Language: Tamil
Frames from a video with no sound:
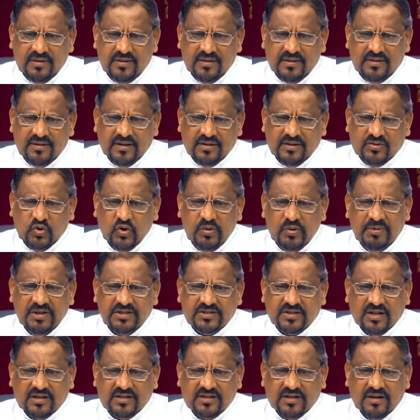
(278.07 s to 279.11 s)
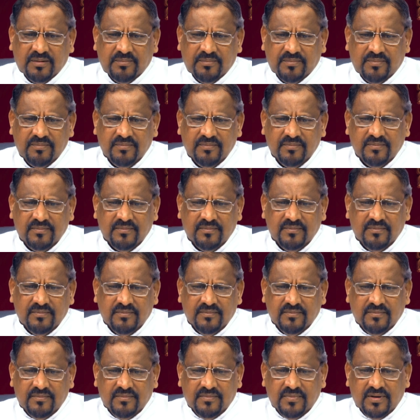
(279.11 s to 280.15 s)
இந்த தூய்மை சட்டம்
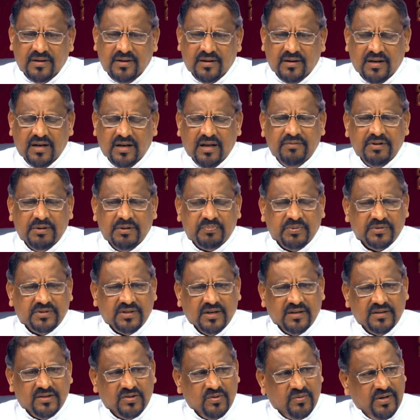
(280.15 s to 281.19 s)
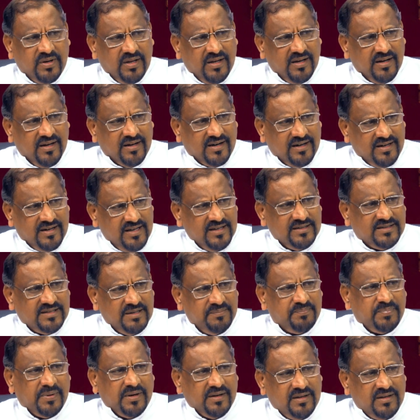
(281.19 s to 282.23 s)
லேவியர் புத்தகத்தினுடைய கடைசி
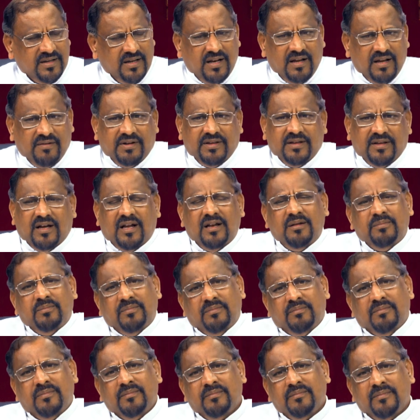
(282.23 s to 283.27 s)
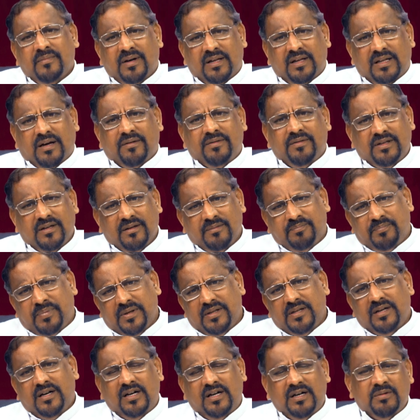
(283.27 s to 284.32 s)
பகுதியில் வந்தாலும் அதாவது
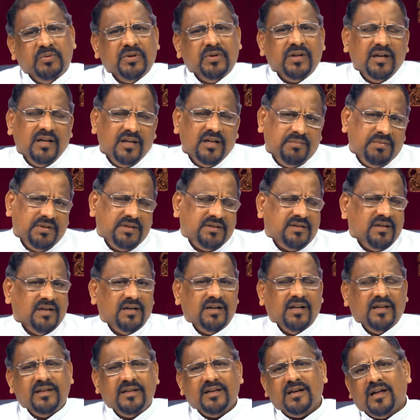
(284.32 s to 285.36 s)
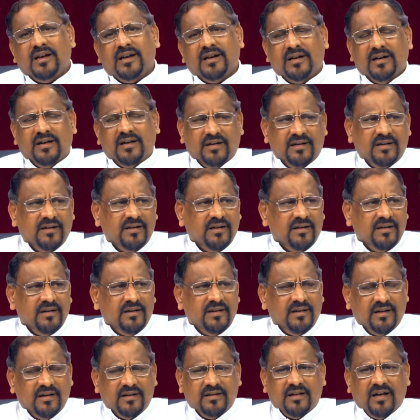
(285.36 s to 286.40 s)
பதினேழு முதல் இருபத்தி ஏழு அதிகாரங்கள்
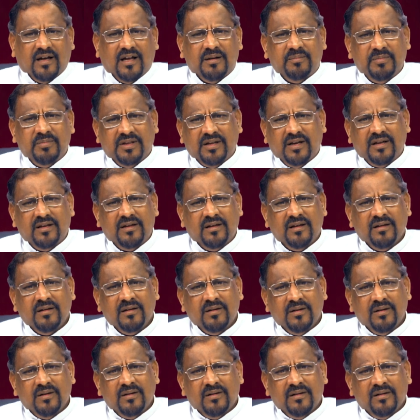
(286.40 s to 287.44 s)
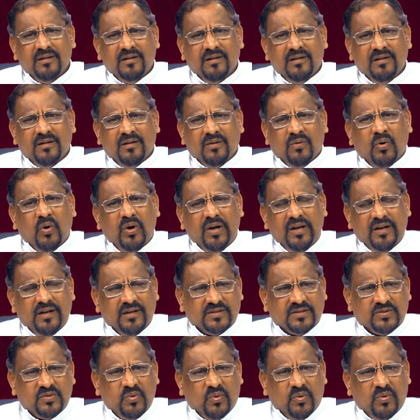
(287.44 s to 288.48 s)
இருந்தாலும் இதை
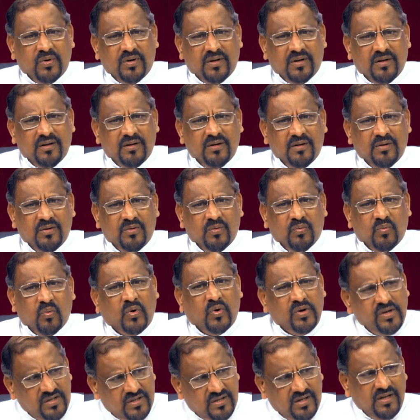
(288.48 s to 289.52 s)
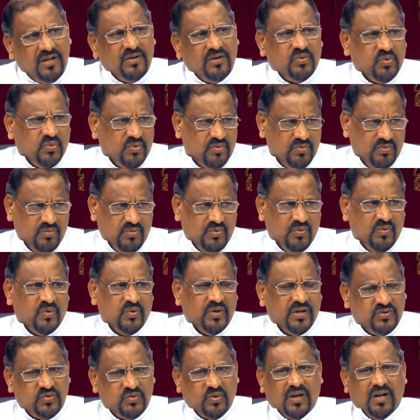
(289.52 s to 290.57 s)
ஹோலினஸ் கோட் ஒன்று என்று
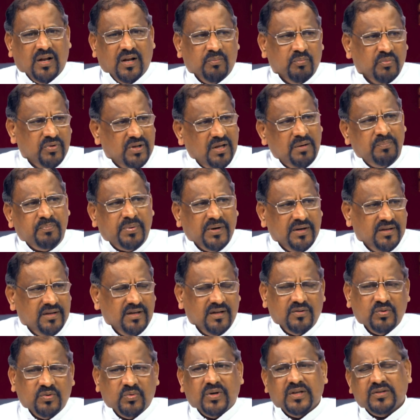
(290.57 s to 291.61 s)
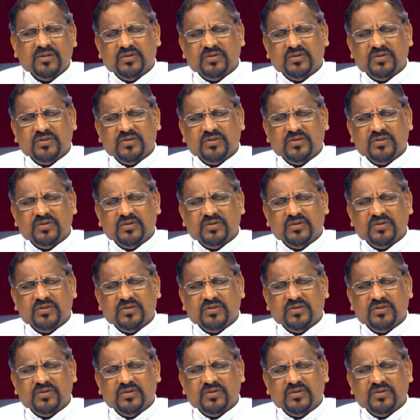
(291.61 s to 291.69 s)
கூட சொல்லலாம் முதல் பகுதி என்று கூட